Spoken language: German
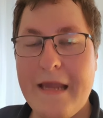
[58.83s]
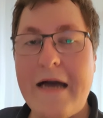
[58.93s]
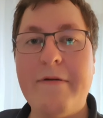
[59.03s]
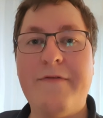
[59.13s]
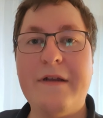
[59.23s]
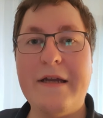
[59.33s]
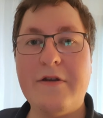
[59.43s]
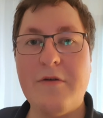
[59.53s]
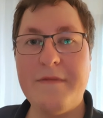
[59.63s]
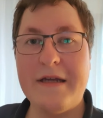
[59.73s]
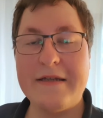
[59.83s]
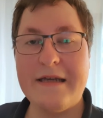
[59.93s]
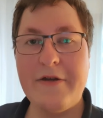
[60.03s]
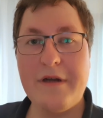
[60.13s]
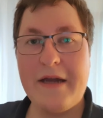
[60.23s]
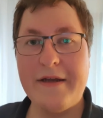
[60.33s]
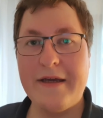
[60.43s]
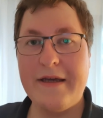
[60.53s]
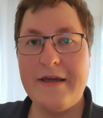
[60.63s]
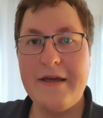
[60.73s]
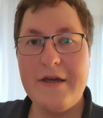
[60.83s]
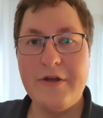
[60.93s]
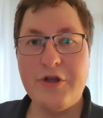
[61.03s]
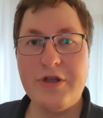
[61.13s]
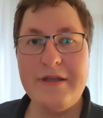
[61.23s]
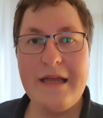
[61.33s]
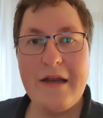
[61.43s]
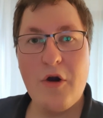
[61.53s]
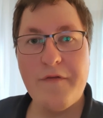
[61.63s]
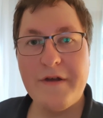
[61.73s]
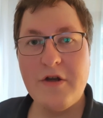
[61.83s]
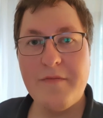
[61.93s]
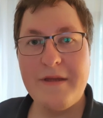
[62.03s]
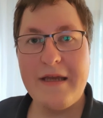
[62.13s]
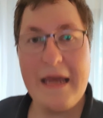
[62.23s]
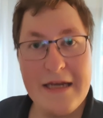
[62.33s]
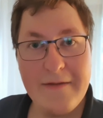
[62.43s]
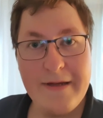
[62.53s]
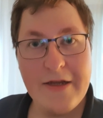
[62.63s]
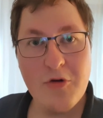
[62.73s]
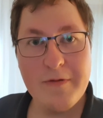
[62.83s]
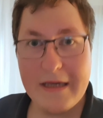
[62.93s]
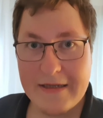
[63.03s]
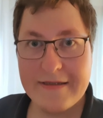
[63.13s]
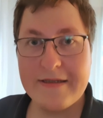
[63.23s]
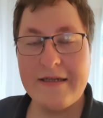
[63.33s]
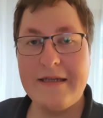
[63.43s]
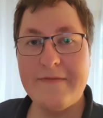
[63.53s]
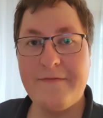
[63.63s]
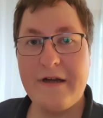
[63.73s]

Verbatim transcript: aber vielleicht kommt ja das ein oder andere schnell aufgenommene Handyvideo, wie jetzt in diesem